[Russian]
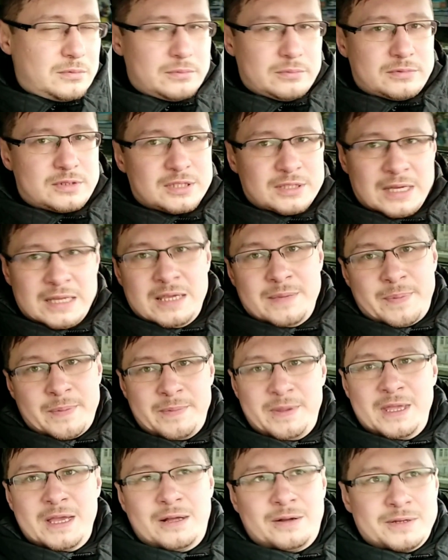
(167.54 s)
цена не
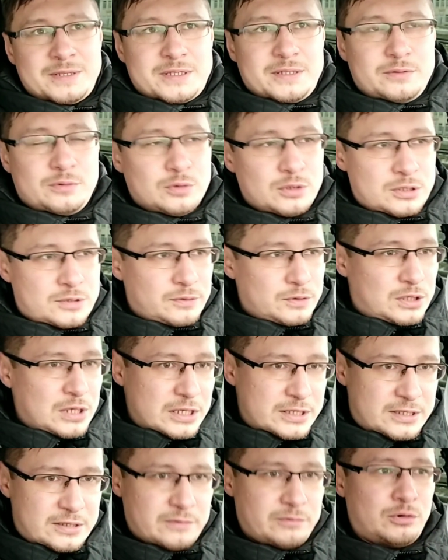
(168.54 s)
поменялась. То есть вот
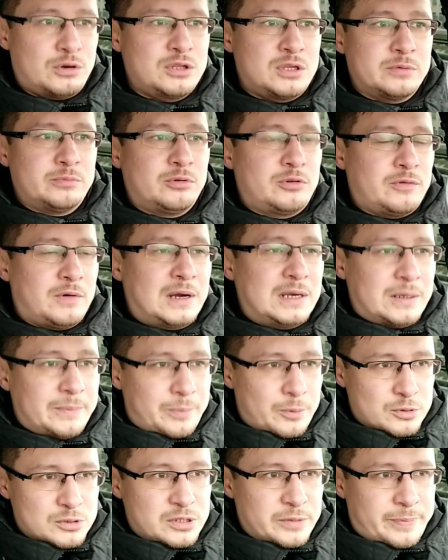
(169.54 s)
я сегодня буквально
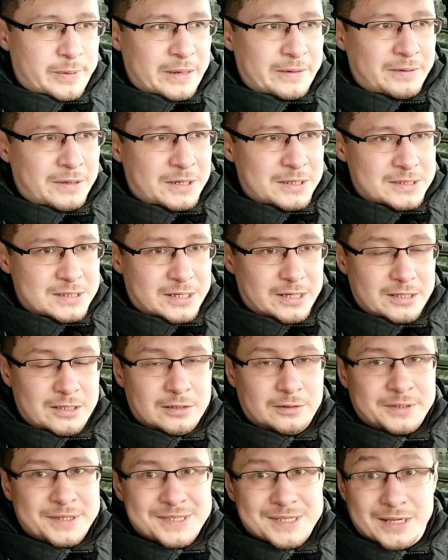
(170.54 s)
просто проверить,
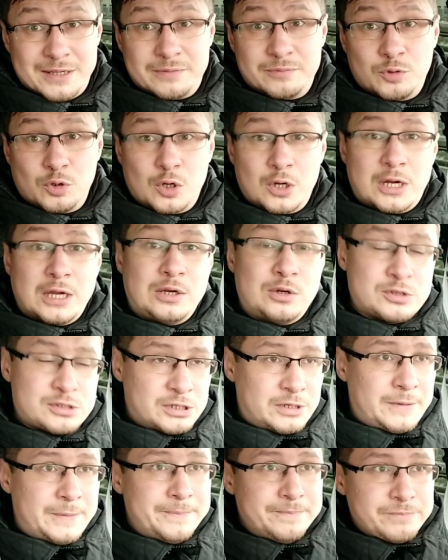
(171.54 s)
заходил на сайт много
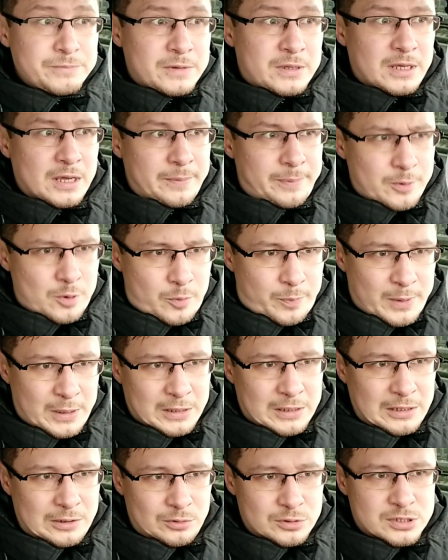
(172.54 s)
колес, я
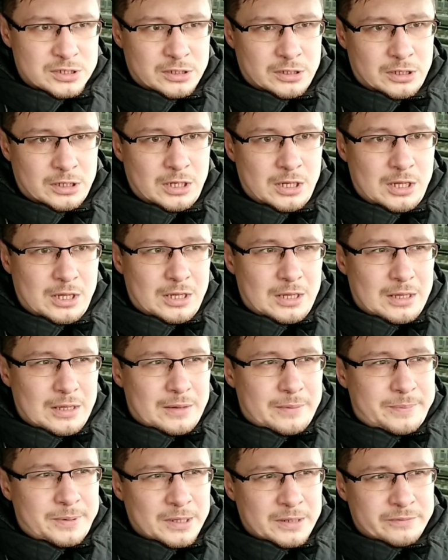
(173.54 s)
покупал колеса
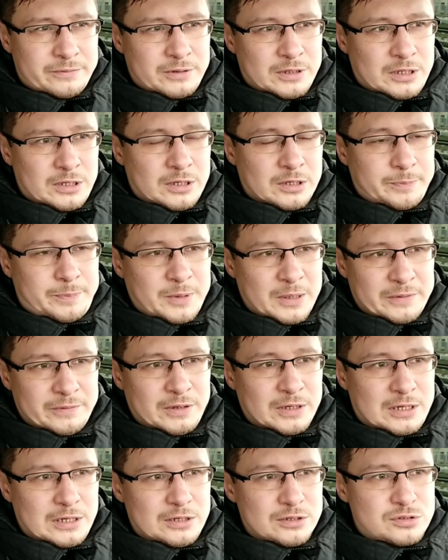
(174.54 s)
первые,
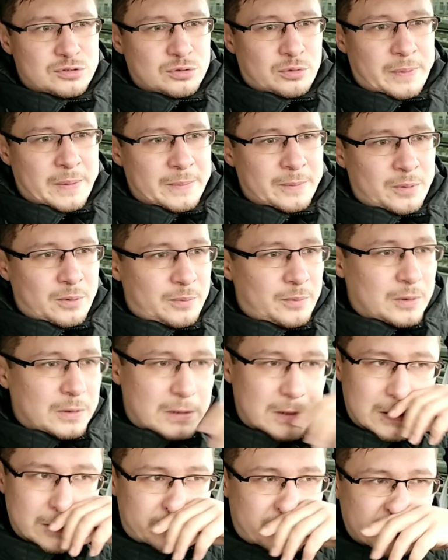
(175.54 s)
первое колесо, по-моему,
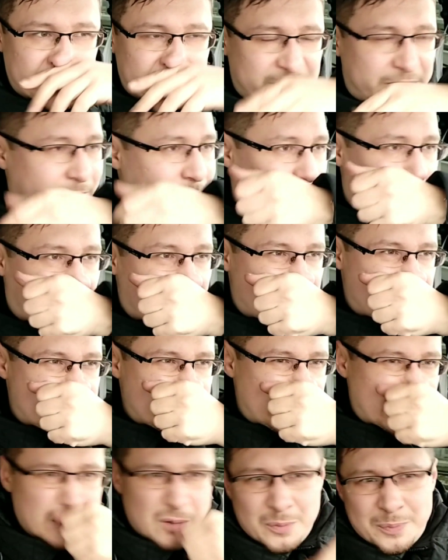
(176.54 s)
или первые два
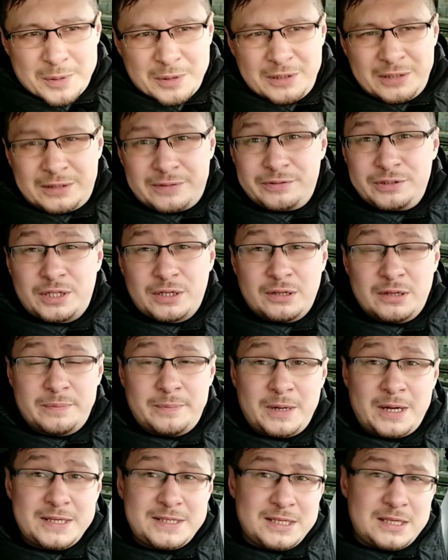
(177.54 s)
колеса я купил где-то в
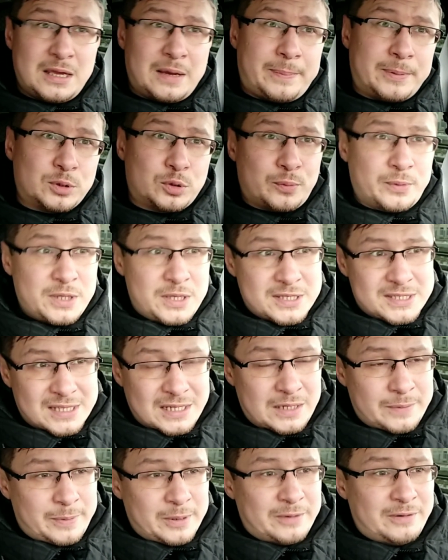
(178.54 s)
интернет-магазине, а потом они
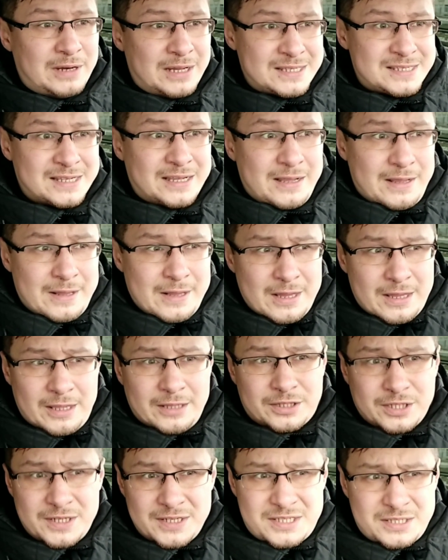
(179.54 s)
стали появляться.
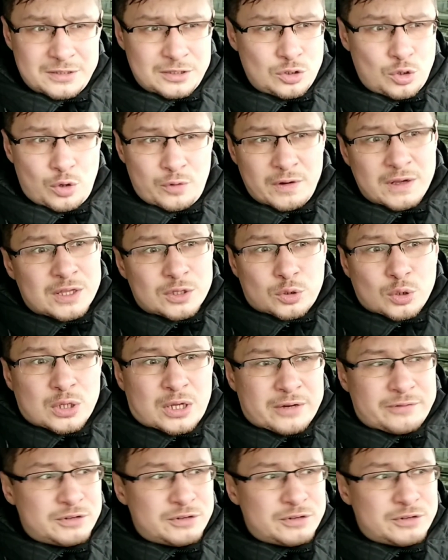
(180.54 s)
Эта резина новая, она только